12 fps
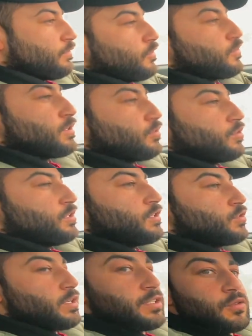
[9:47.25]
wirfst natürlich nicht
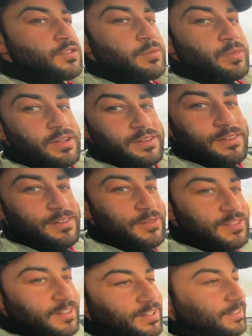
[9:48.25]
so leicht aus der Bahn, ne?
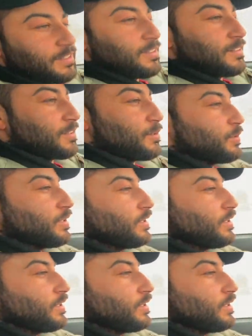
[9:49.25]
als ein Allradantrieb.